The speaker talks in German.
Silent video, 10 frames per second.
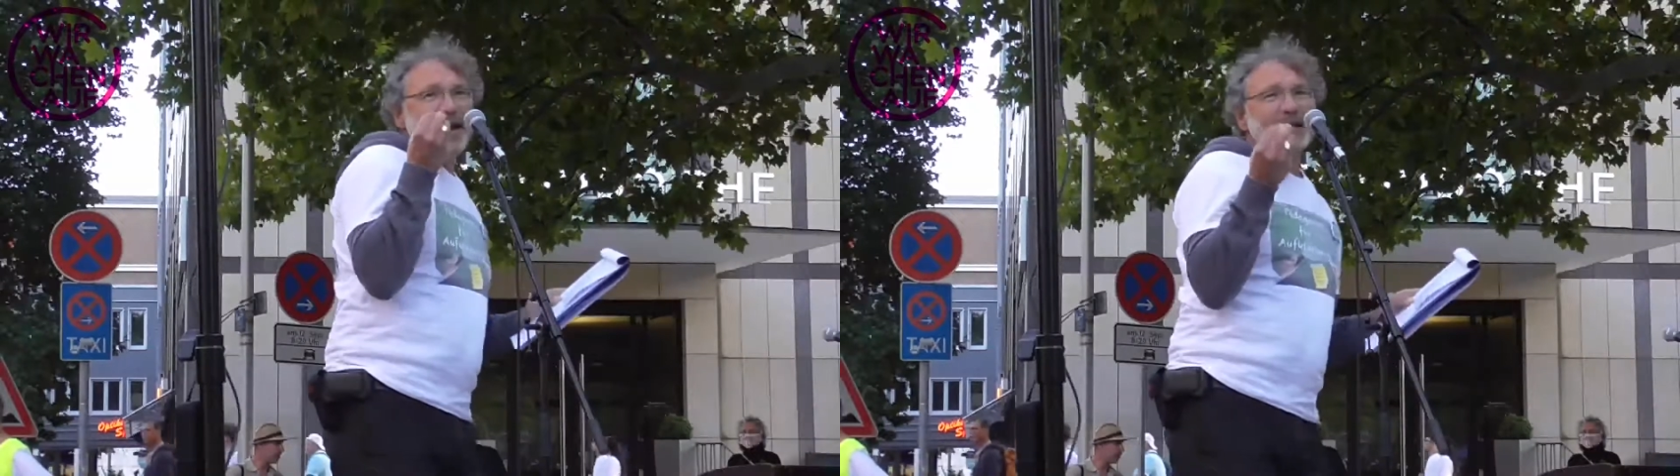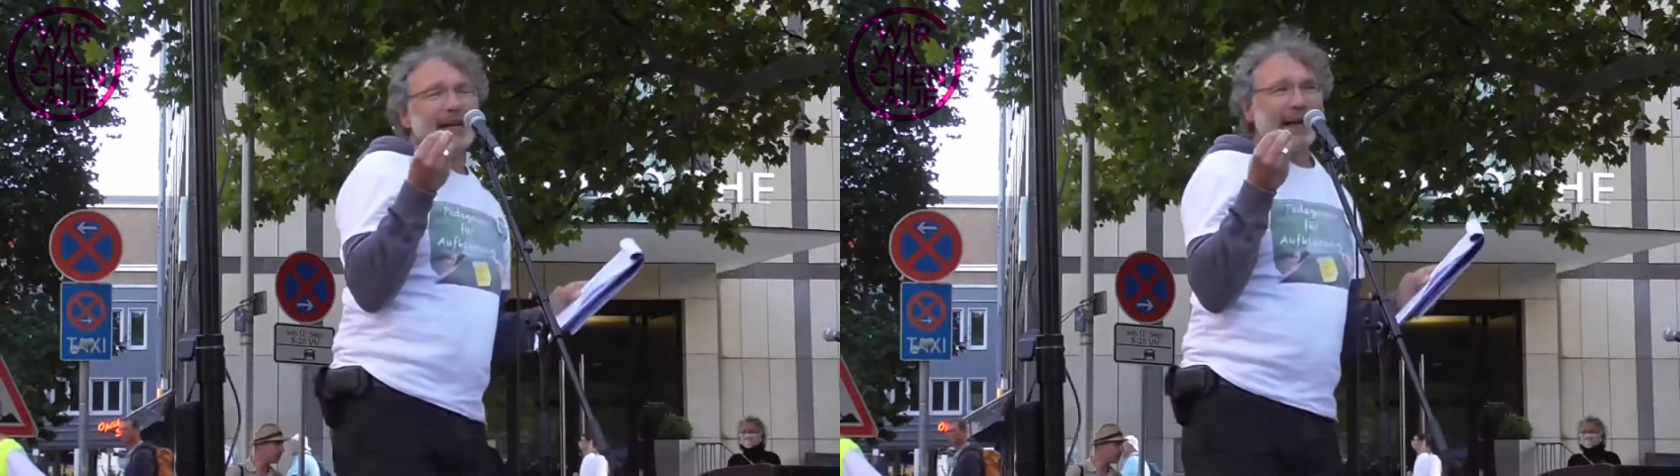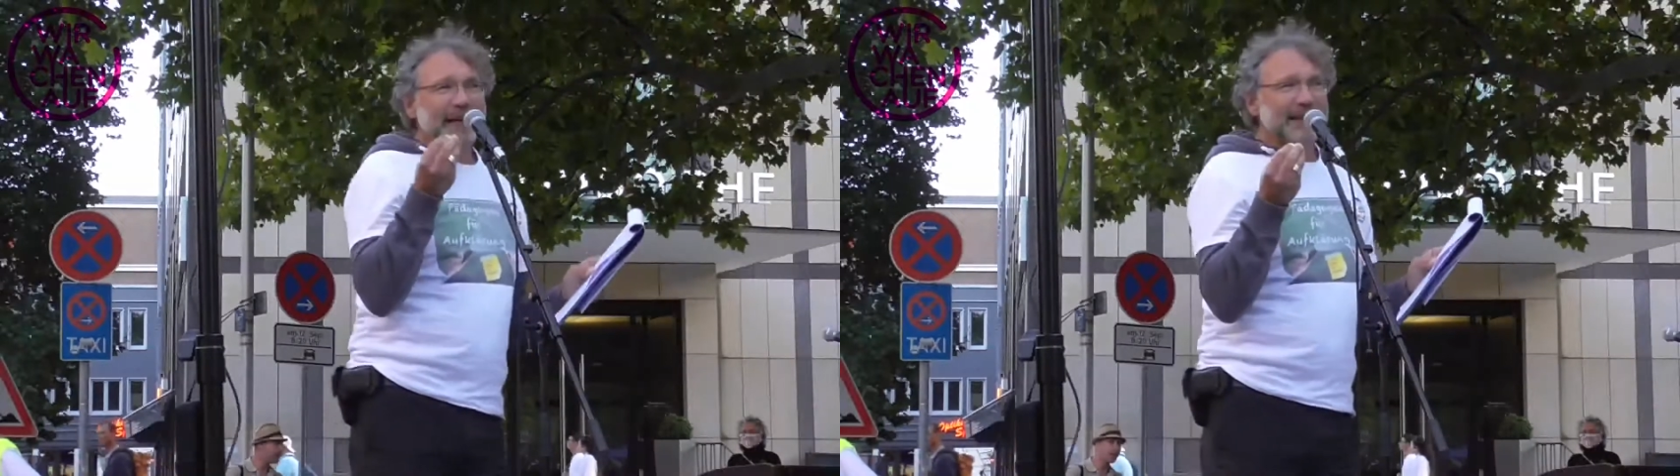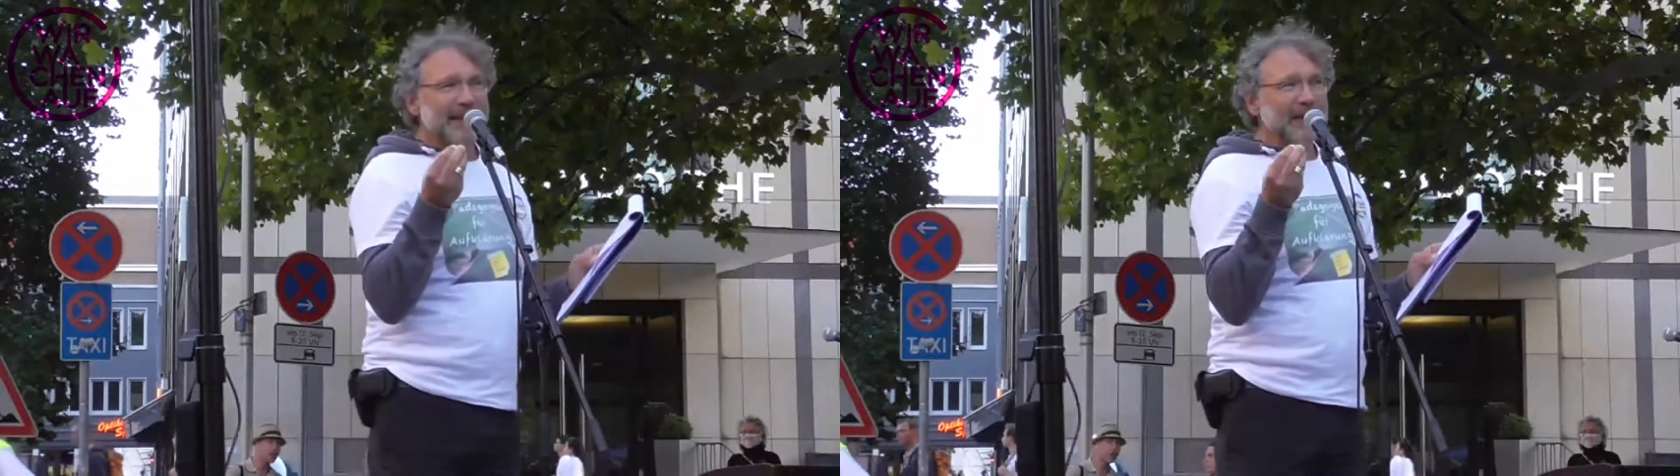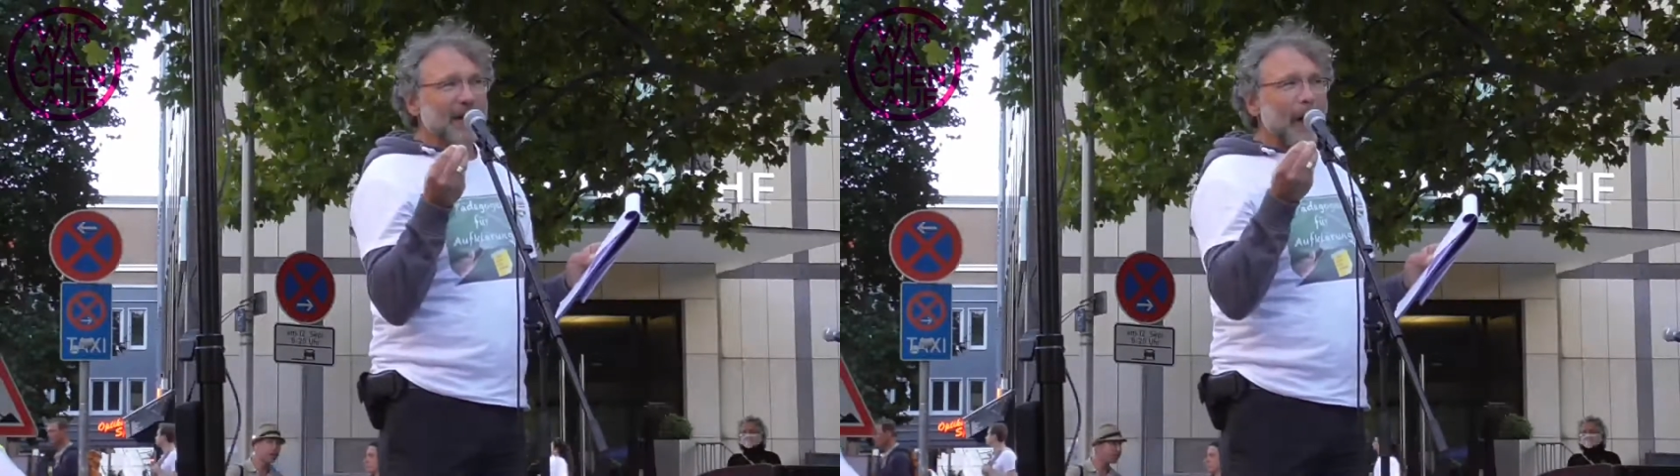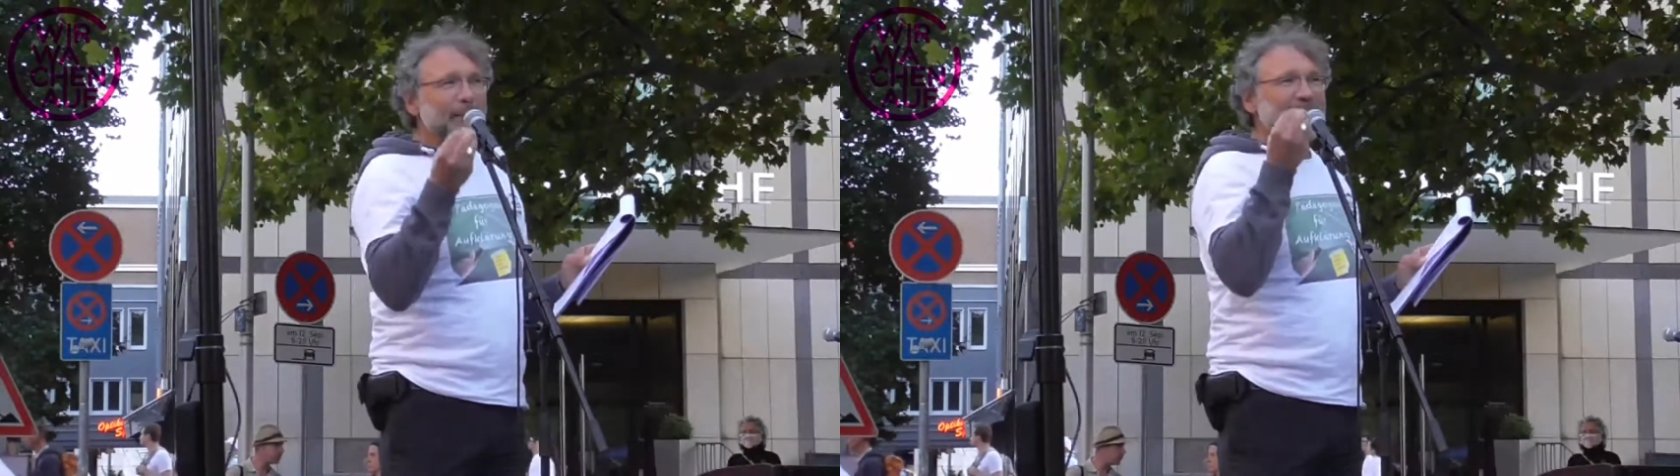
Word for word: internalisiert haben,